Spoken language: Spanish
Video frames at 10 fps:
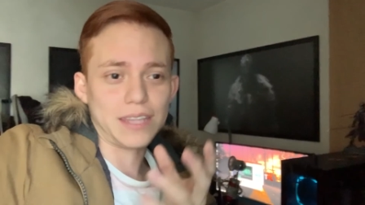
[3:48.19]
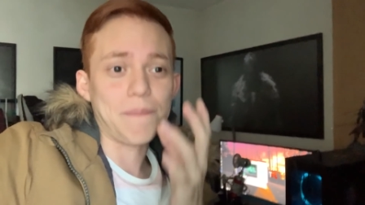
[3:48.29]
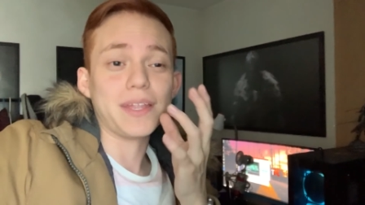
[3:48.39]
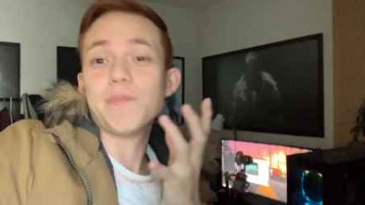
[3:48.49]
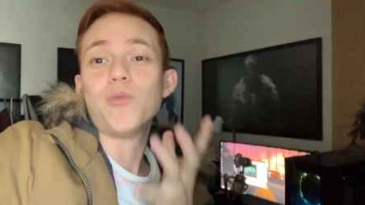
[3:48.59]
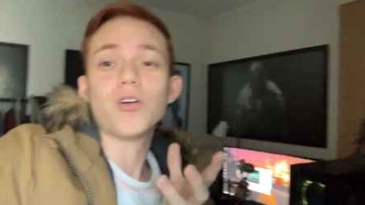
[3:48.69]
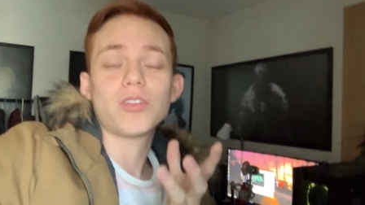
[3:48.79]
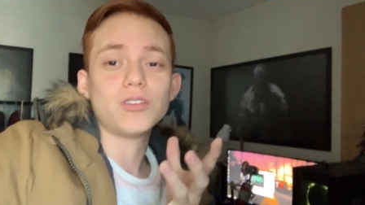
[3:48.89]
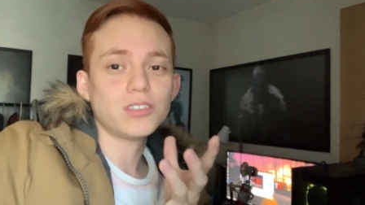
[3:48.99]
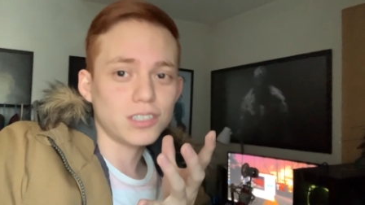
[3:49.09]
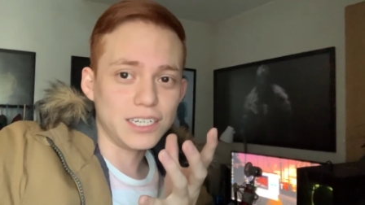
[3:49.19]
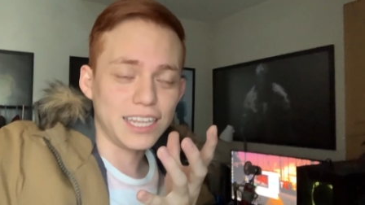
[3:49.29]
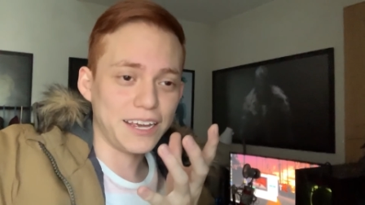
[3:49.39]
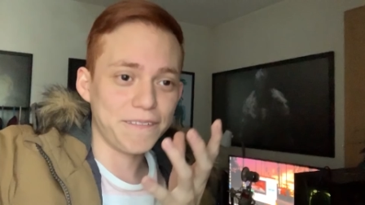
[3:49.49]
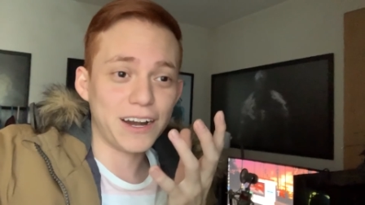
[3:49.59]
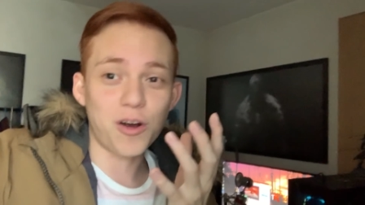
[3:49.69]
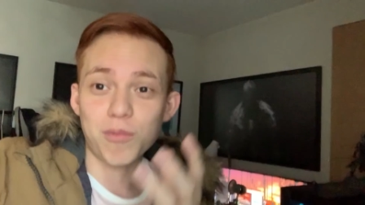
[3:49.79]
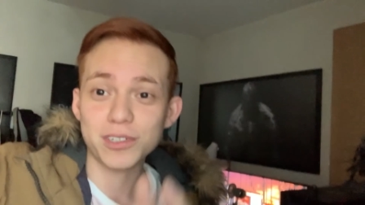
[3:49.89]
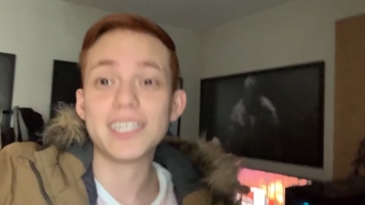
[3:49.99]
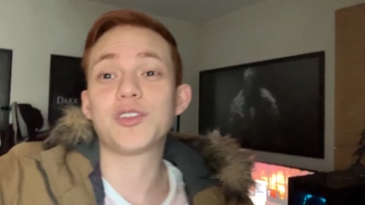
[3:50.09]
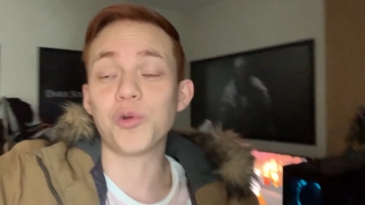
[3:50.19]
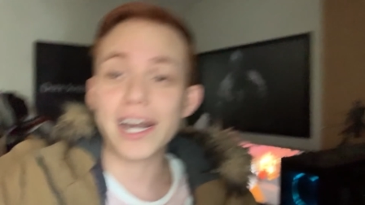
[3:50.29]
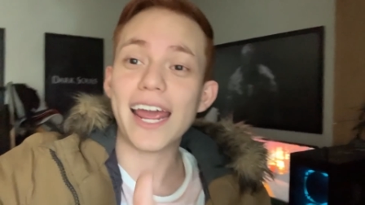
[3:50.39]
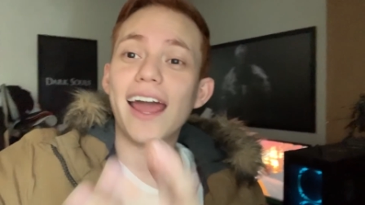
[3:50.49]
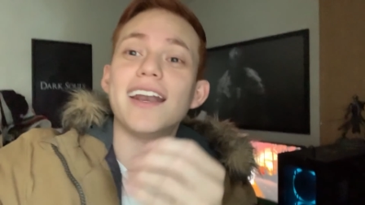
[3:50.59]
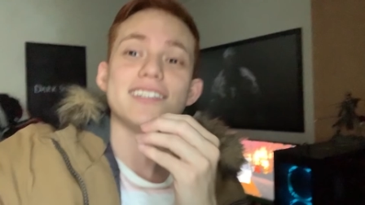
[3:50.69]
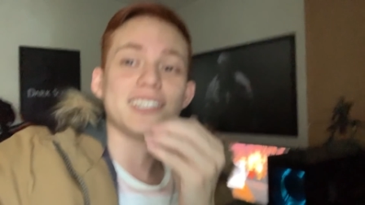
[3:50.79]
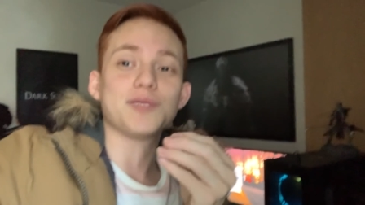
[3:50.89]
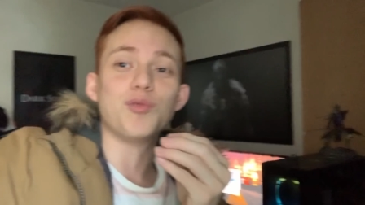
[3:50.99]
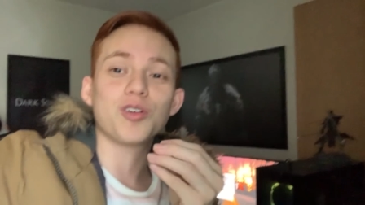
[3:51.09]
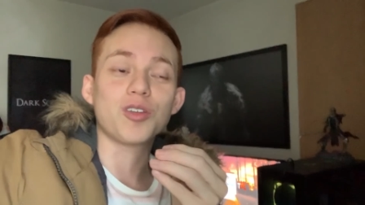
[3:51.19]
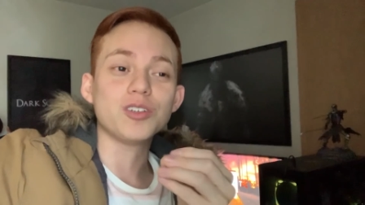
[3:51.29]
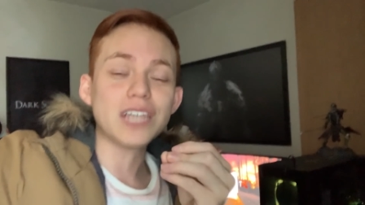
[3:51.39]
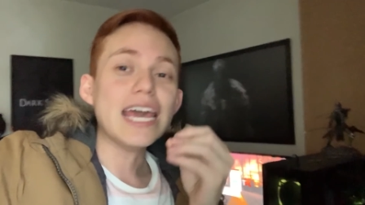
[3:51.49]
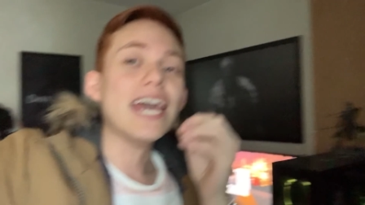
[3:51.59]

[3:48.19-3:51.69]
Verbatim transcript: también de motos y de ver cómo se tunean esas motos